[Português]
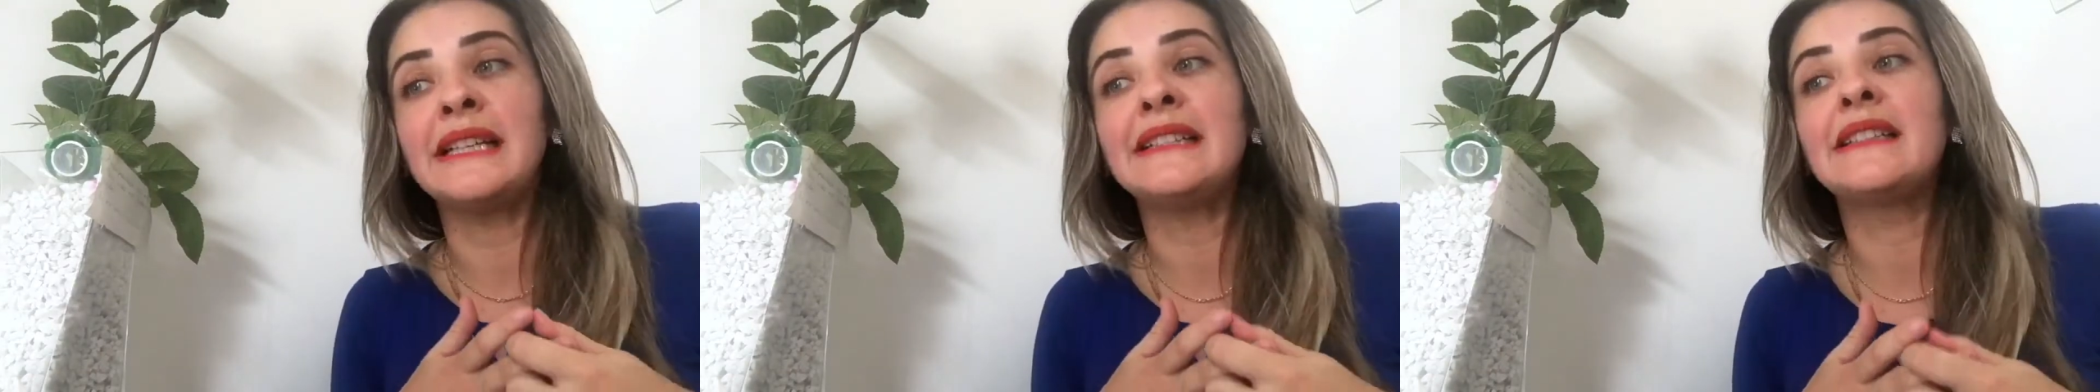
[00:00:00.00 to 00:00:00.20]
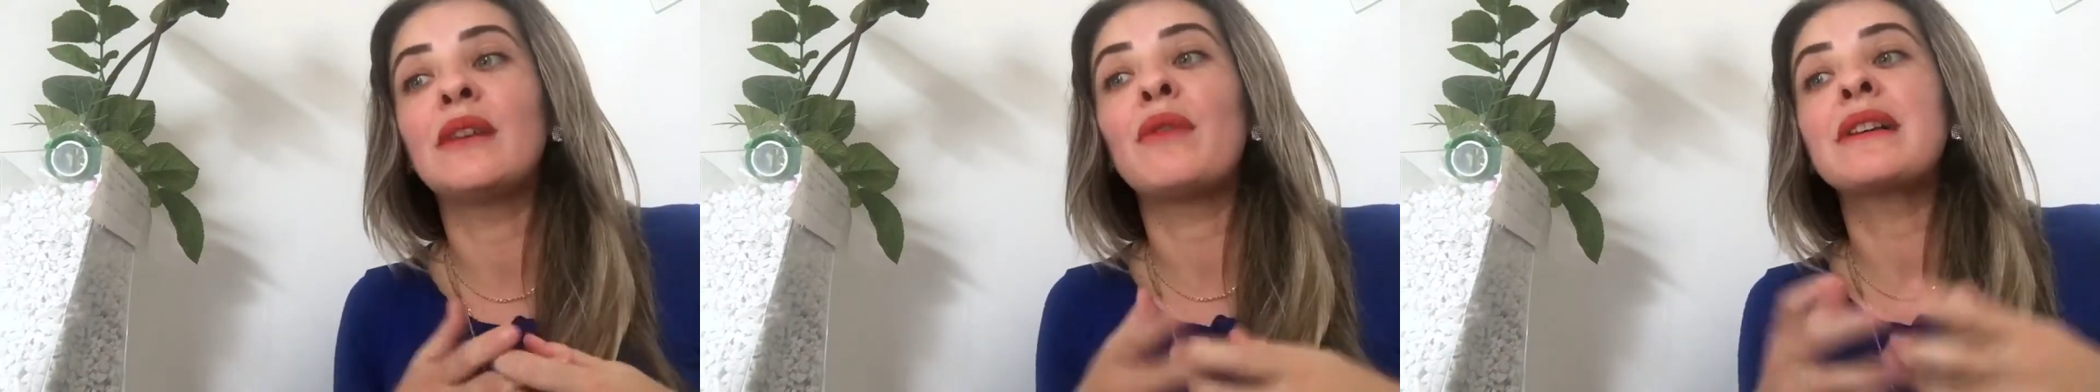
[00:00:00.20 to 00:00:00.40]

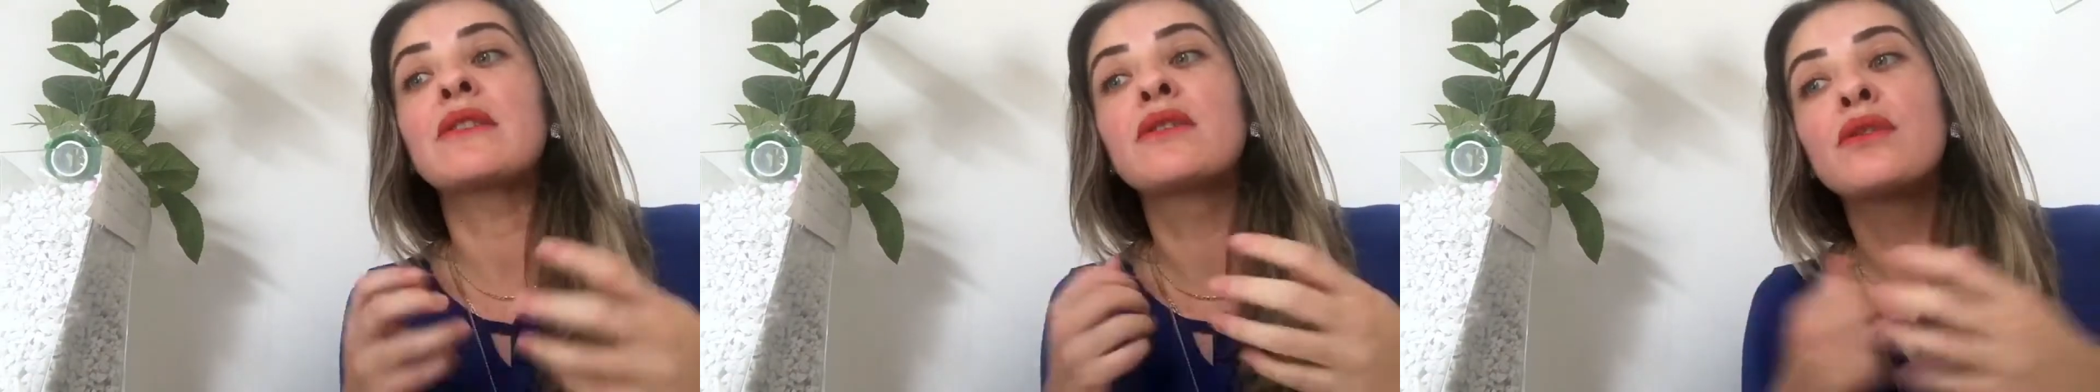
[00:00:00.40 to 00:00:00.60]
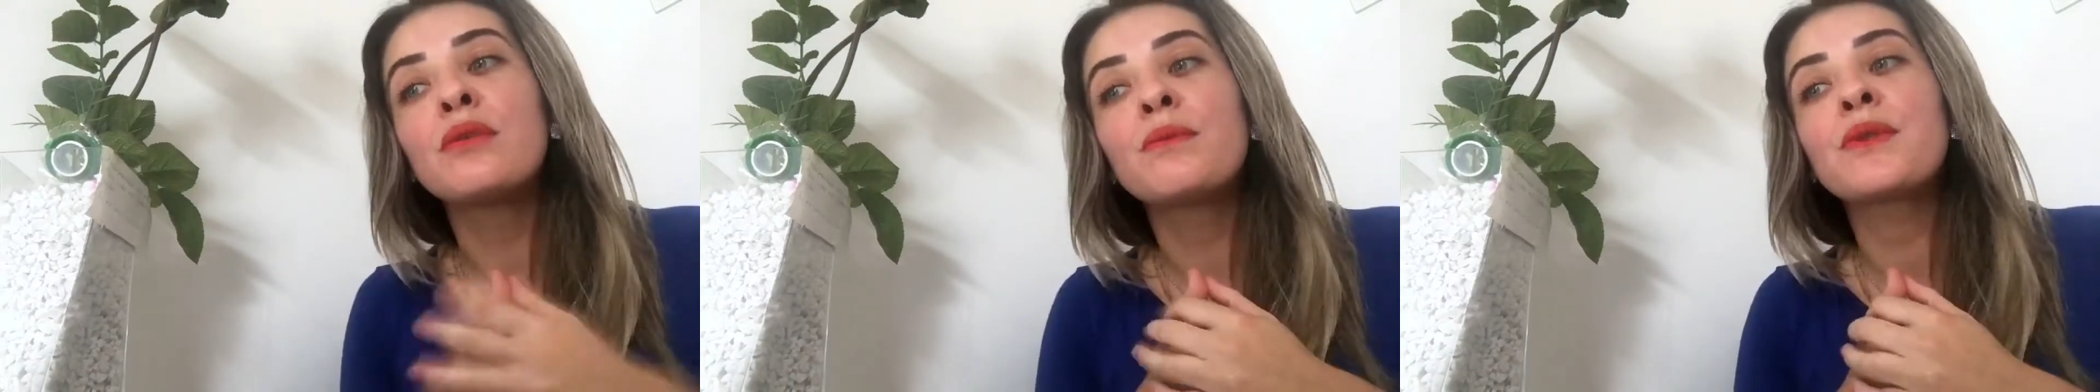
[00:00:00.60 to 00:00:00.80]
Então
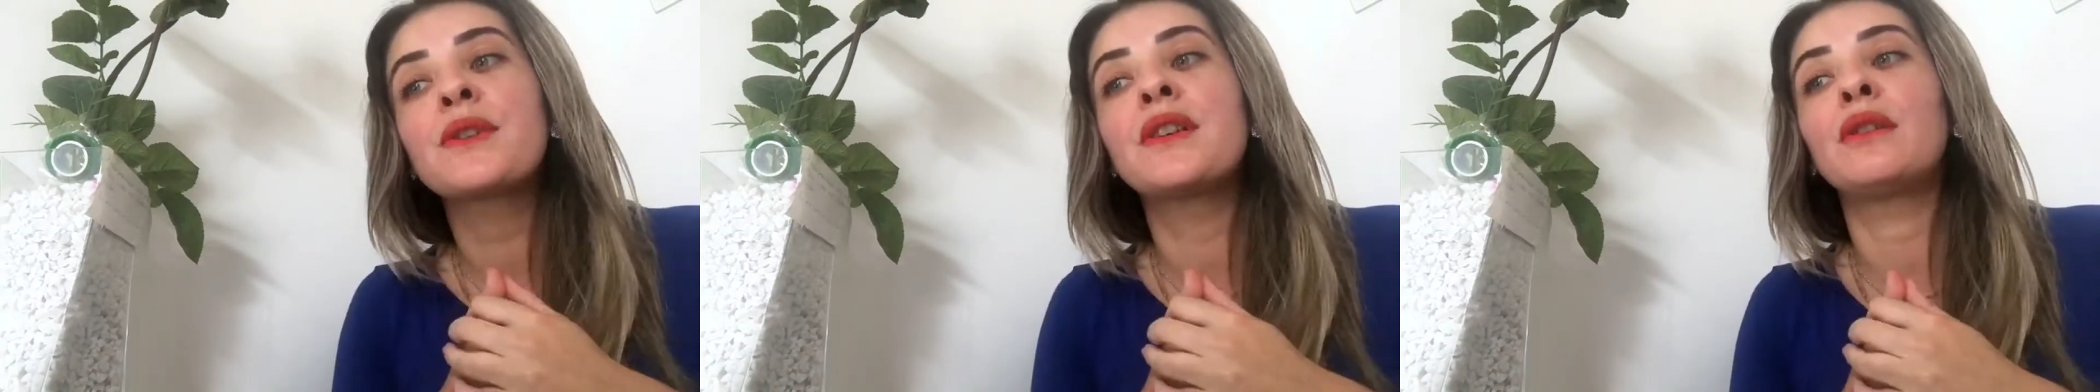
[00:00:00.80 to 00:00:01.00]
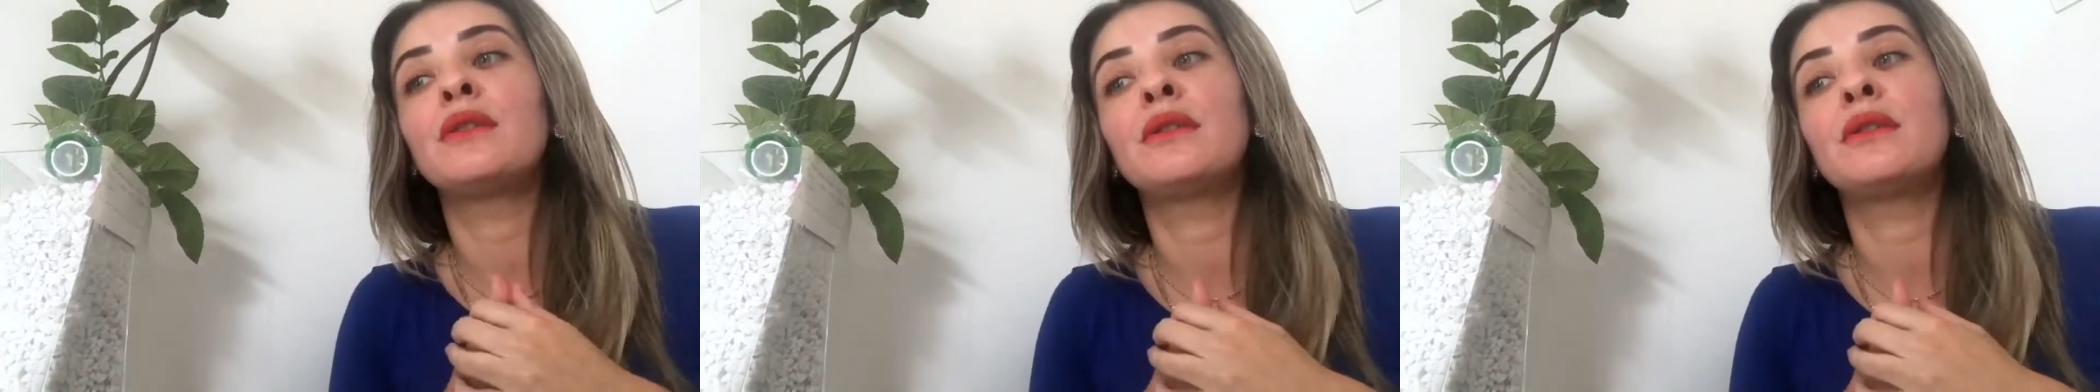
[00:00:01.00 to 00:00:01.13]
assuma o seu